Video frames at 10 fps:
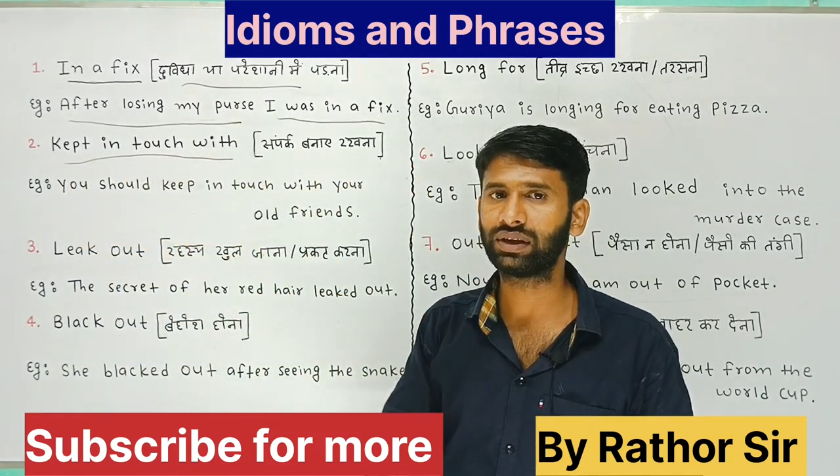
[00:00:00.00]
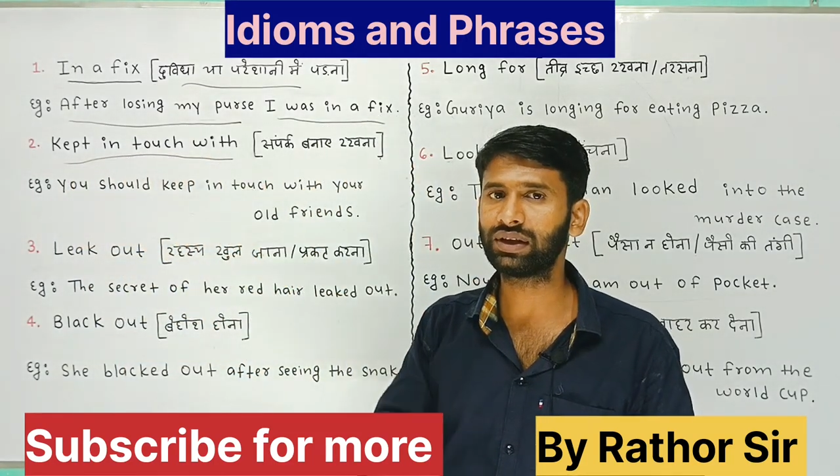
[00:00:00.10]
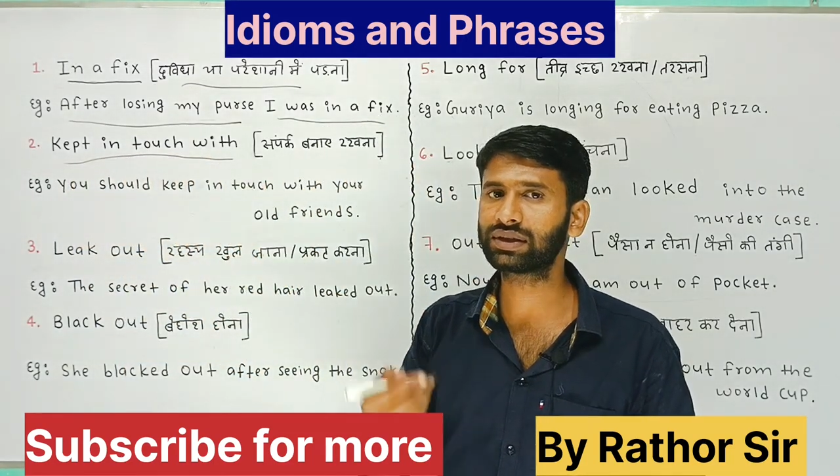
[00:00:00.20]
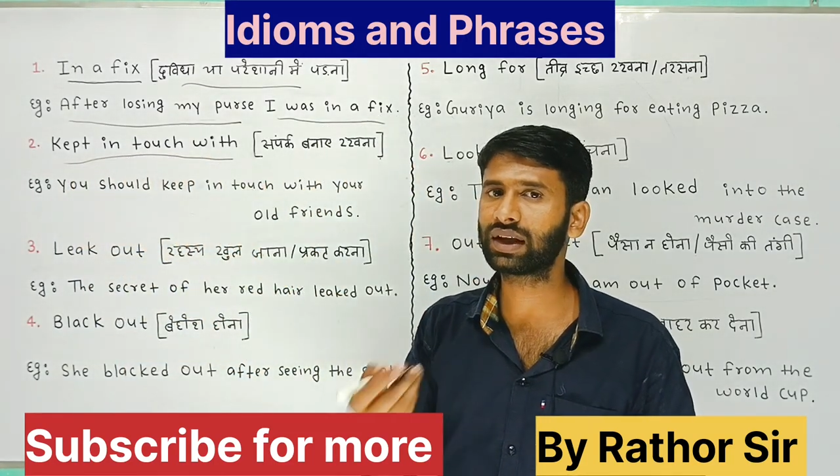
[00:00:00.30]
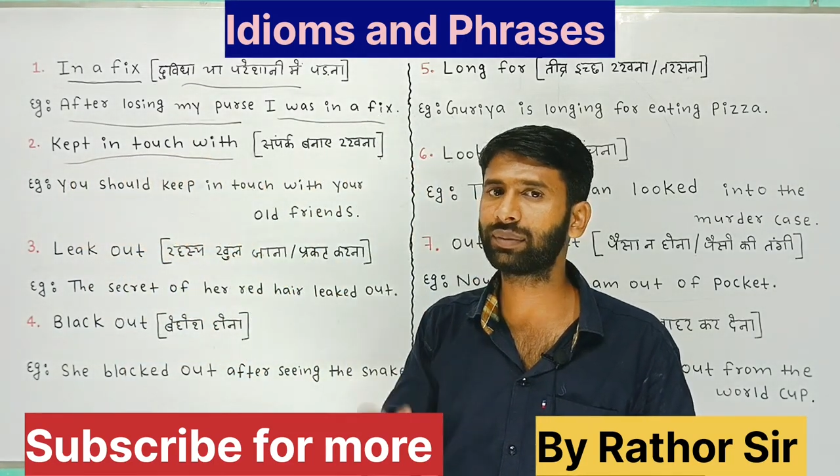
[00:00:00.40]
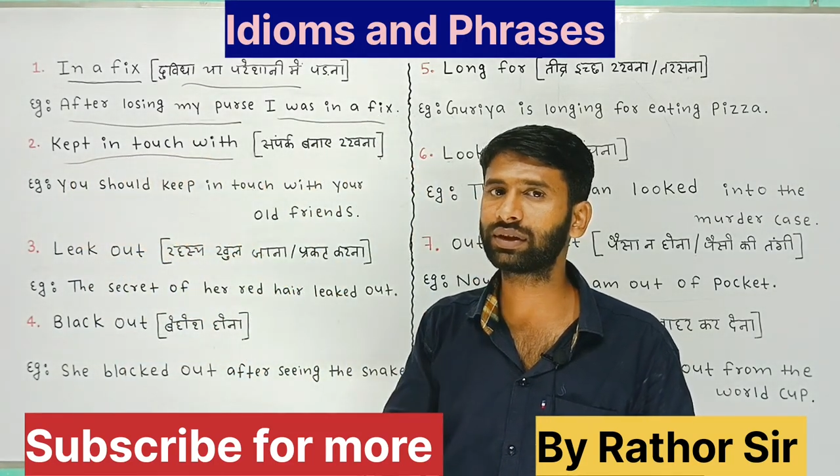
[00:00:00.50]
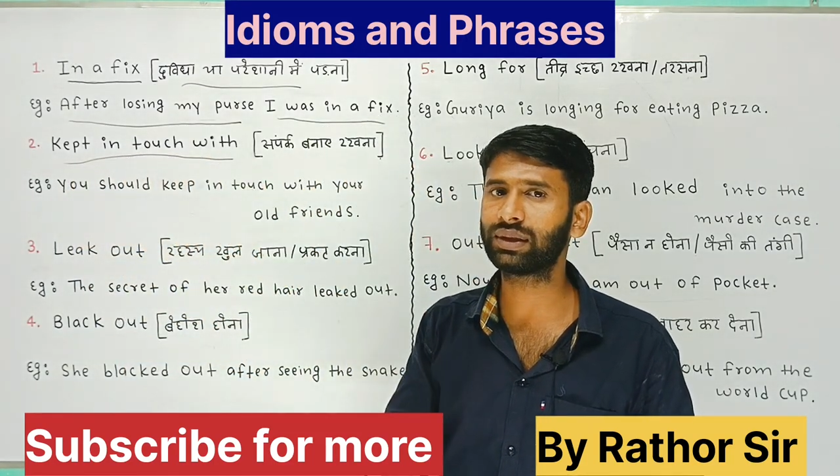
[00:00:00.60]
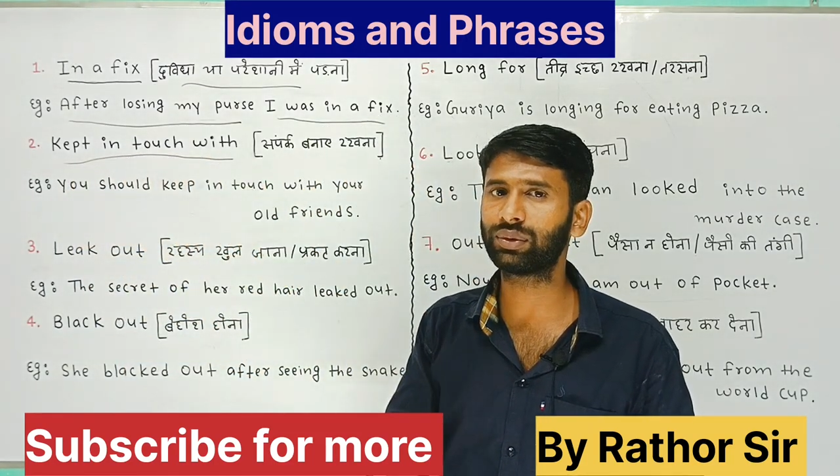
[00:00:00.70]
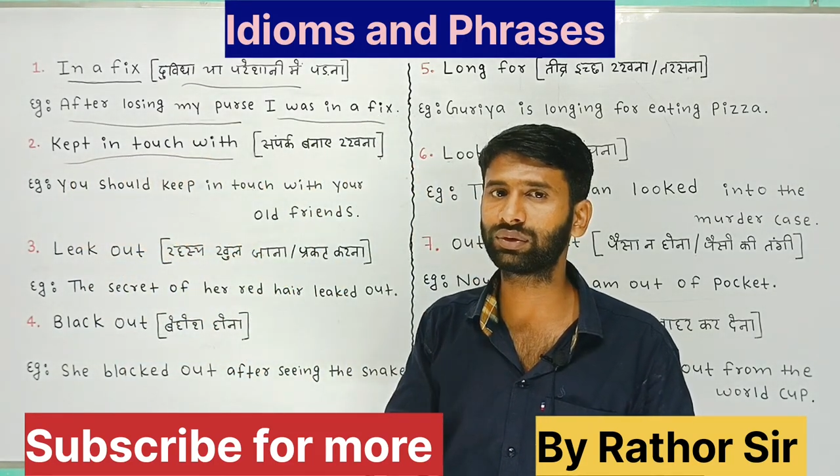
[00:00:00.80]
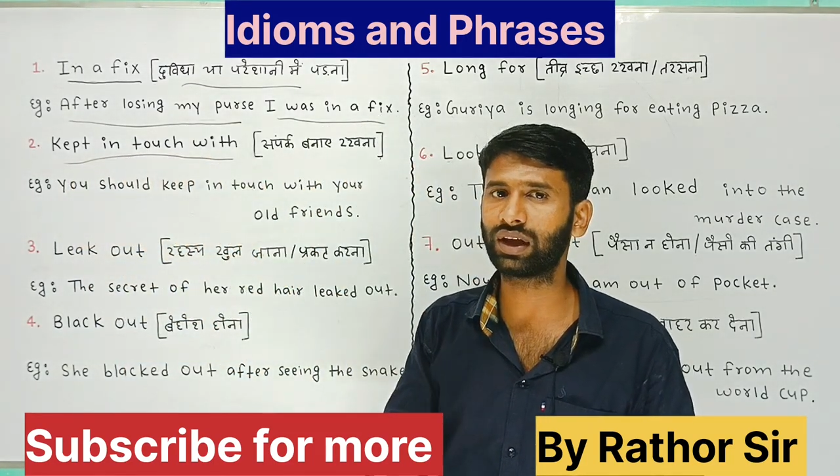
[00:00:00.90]
इसका
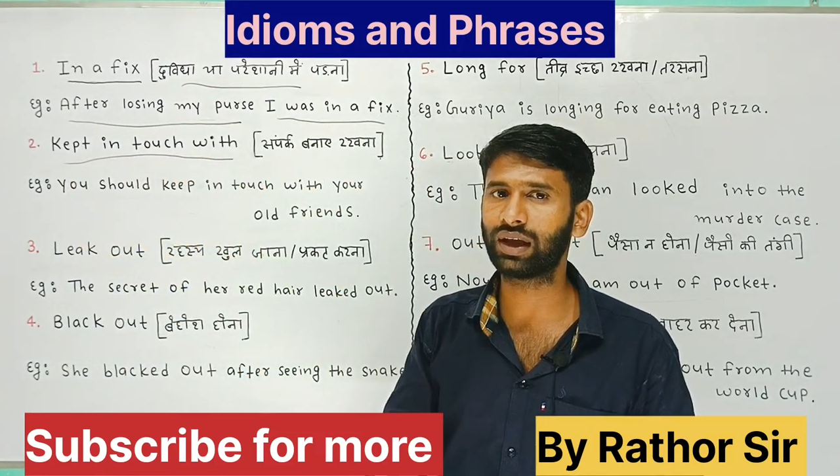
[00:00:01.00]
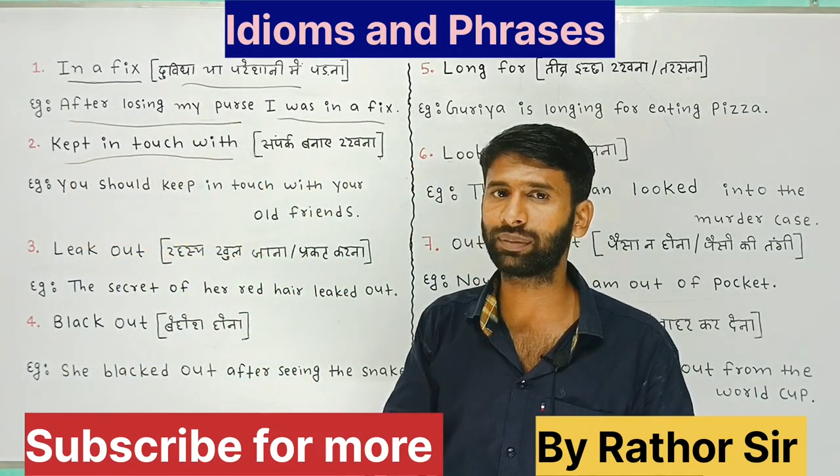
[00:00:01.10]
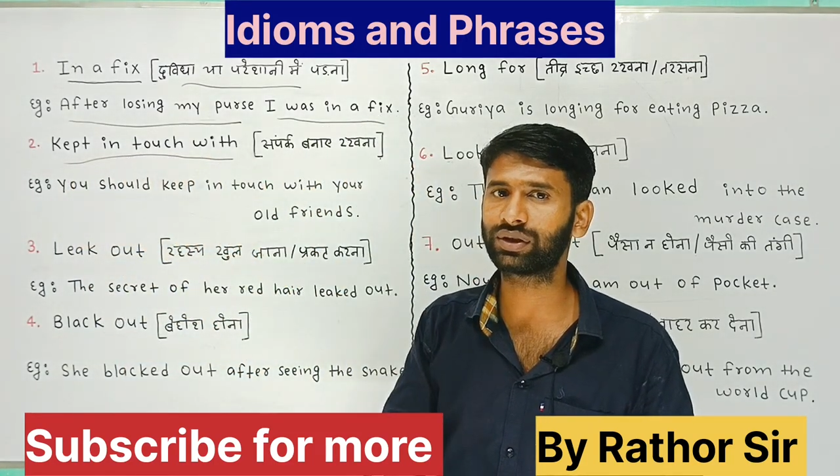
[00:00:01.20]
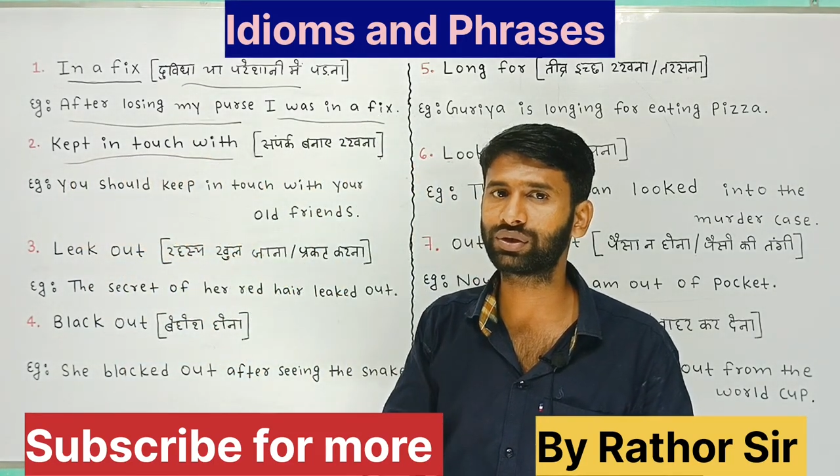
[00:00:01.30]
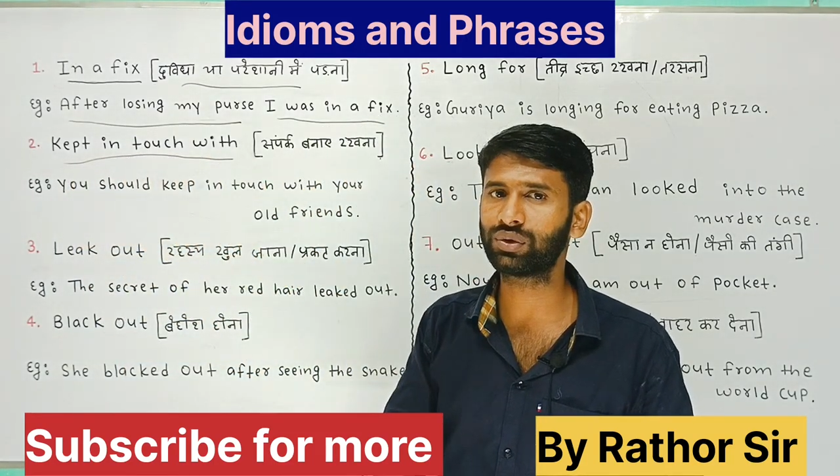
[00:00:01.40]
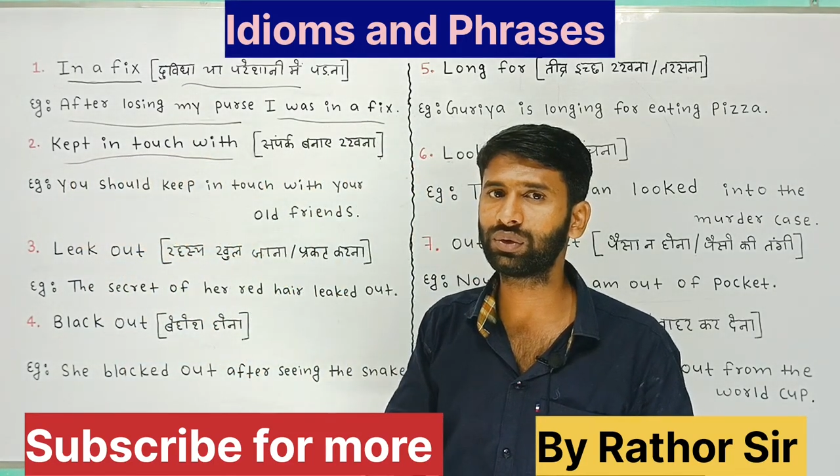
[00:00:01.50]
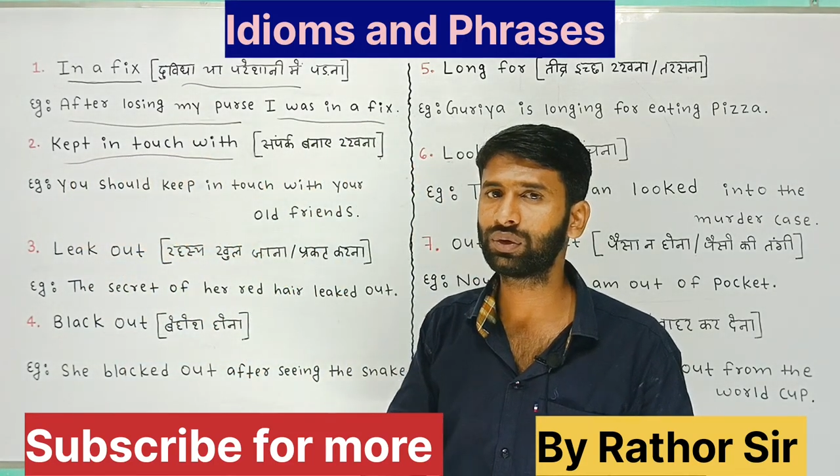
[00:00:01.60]
मतलब होता है बच्चों